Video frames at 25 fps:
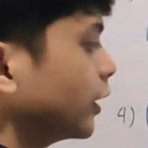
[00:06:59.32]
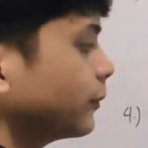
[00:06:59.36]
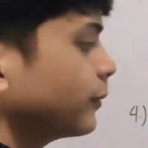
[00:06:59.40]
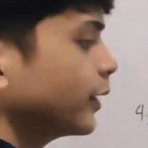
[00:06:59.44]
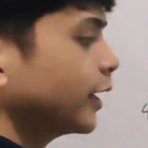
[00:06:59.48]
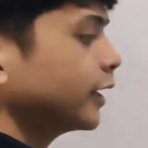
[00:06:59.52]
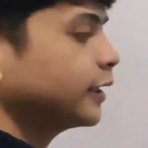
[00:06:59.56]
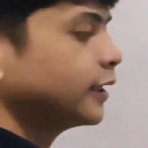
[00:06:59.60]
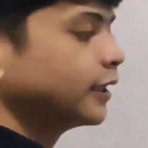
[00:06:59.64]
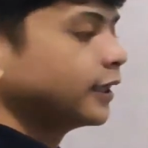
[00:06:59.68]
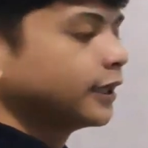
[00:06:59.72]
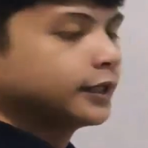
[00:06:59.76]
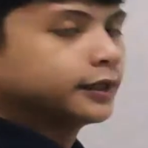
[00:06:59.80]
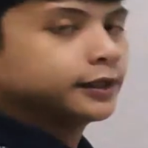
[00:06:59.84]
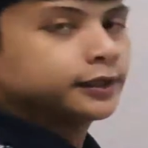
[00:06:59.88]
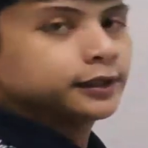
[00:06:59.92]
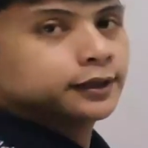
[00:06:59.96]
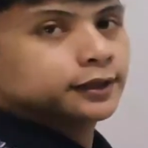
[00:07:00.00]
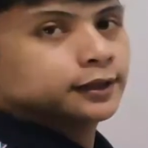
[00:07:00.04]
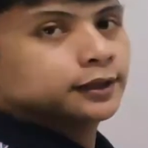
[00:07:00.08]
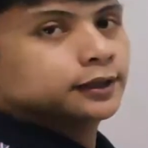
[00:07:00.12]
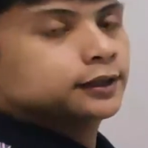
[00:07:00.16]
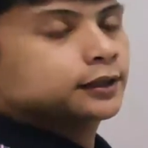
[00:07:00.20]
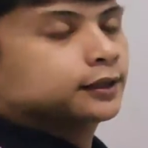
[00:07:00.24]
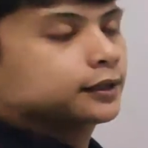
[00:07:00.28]
by 8.
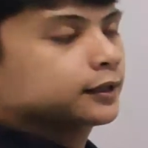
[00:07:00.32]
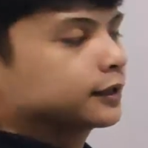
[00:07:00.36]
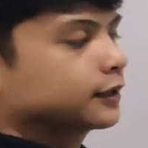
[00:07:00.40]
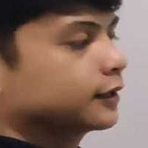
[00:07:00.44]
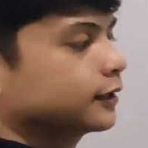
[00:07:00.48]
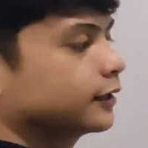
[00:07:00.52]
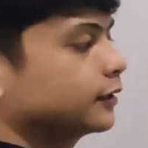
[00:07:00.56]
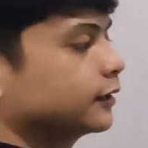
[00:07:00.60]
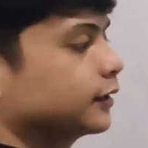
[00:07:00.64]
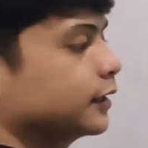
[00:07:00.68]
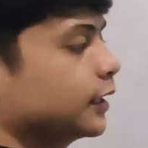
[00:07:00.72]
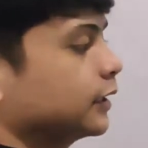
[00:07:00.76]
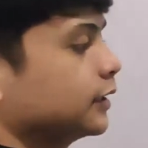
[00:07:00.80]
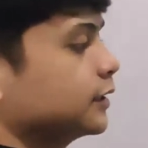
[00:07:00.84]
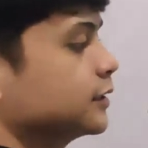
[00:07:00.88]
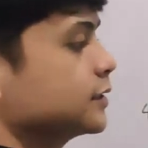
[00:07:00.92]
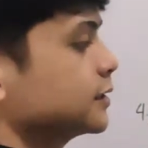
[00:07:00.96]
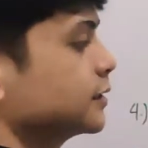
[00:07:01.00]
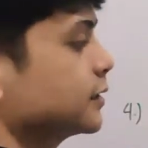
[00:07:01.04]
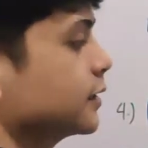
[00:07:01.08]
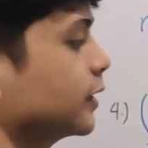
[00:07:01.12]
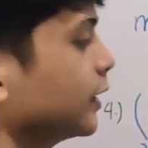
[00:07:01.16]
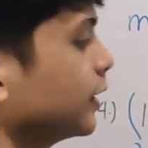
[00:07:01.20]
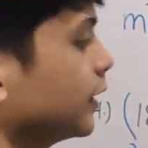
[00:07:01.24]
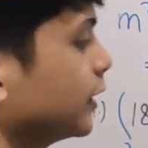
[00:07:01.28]
that is
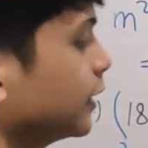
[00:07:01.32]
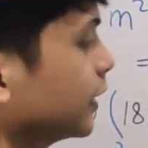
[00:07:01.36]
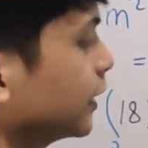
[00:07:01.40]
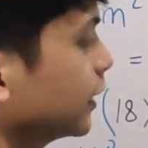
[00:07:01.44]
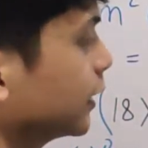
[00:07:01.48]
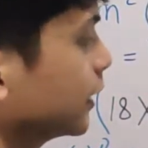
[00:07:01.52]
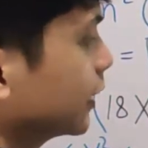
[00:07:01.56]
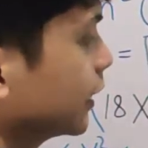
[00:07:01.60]
3.